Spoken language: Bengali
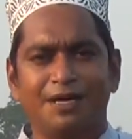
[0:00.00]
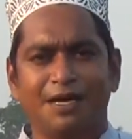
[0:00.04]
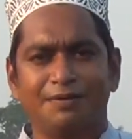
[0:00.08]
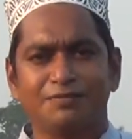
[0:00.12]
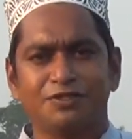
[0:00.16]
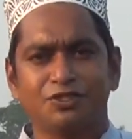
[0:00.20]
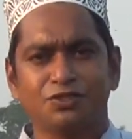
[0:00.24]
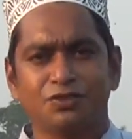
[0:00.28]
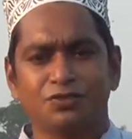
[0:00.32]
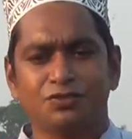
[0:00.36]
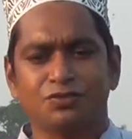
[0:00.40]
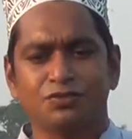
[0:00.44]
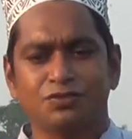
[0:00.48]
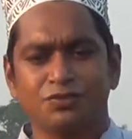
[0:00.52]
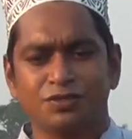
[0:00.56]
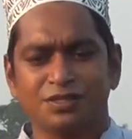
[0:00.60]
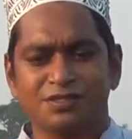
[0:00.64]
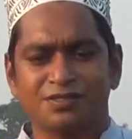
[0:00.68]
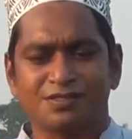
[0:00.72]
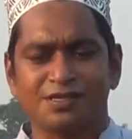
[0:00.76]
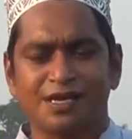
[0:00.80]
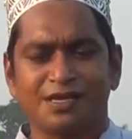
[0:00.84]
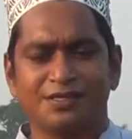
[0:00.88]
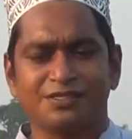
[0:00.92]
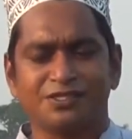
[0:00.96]
আমি যতটুকু
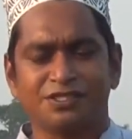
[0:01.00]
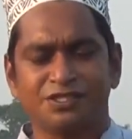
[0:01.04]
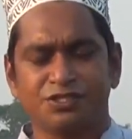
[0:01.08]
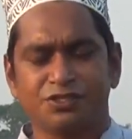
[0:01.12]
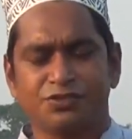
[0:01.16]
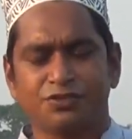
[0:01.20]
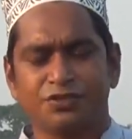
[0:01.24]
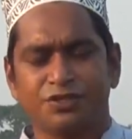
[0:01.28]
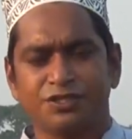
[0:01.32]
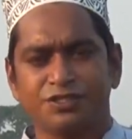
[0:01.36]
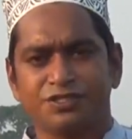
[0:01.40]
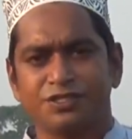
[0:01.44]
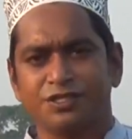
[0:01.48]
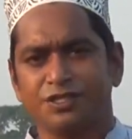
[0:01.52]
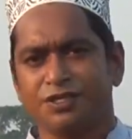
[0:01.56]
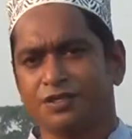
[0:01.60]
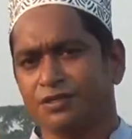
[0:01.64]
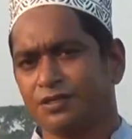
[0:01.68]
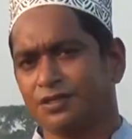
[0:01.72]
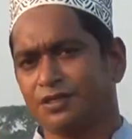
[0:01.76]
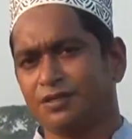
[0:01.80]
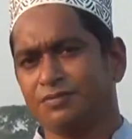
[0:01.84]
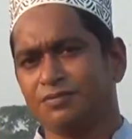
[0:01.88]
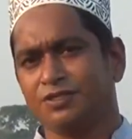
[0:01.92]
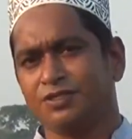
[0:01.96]
স্ট্র্যাটেজি করেছি
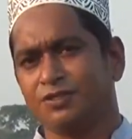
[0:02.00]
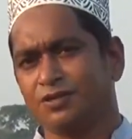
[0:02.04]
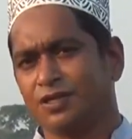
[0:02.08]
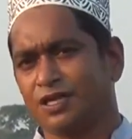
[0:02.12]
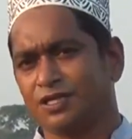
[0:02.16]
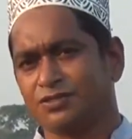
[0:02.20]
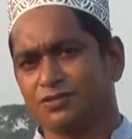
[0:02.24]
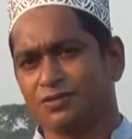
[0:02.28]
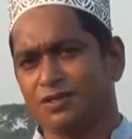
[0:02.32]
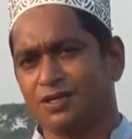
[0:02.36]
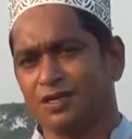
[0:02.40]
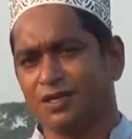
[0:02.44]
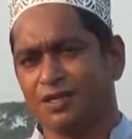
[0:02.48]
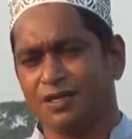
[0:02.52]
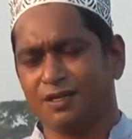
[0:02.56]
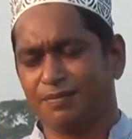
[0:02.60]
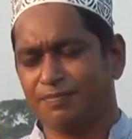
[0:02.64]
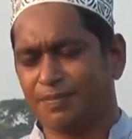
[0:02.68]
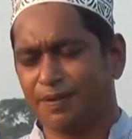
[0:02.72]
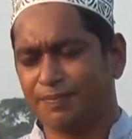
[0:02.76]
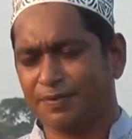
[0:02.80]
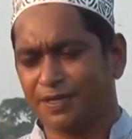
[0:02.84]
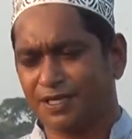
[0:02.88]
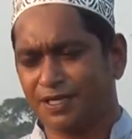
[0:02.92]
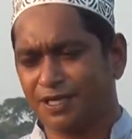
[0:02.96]
এটার ভিতরে আসলে
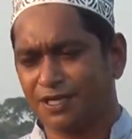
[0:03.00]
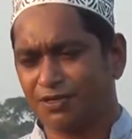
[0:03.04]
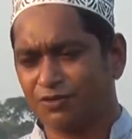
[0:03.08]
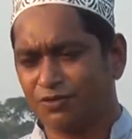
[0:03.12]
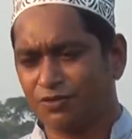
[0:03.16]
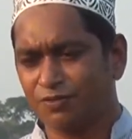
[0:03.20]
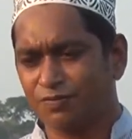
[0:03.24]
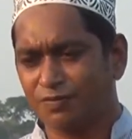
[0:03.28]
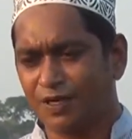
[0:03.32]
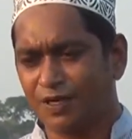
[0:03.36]
ব্যাপারটা এরকম